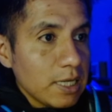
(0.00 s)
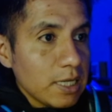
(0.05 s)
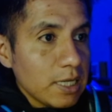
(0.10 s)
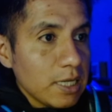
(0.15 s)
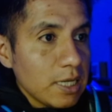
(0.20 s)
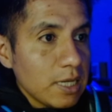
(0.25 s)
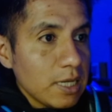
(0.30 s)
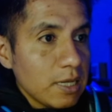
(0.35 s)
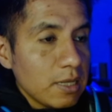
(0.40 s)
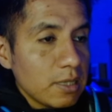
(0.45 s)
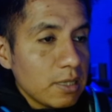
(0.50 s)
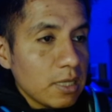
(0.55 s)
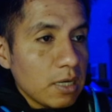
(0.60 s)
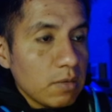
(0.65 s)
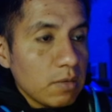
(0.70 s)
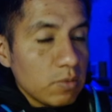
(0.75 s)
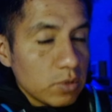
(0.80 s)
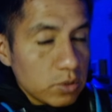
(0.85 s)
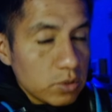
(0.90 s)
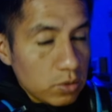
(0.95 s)
y
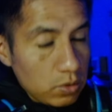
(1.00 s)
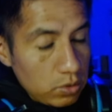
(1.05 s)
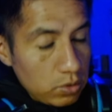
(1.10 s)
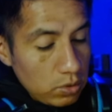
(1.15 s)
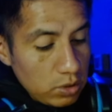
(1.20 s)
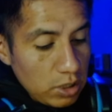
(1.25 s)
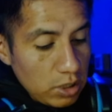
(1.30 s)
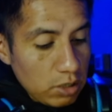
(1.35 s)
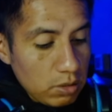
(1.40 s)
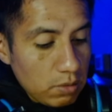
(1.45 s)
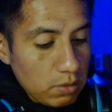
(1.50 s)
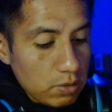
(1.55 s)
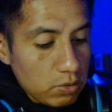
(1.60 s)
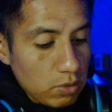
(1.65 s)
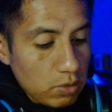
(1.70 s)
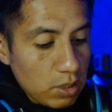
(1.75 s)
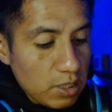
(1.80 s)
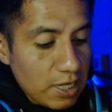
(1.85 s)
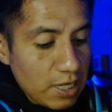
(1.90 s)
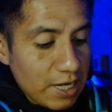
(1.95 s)
tenemos otro trato dentro de la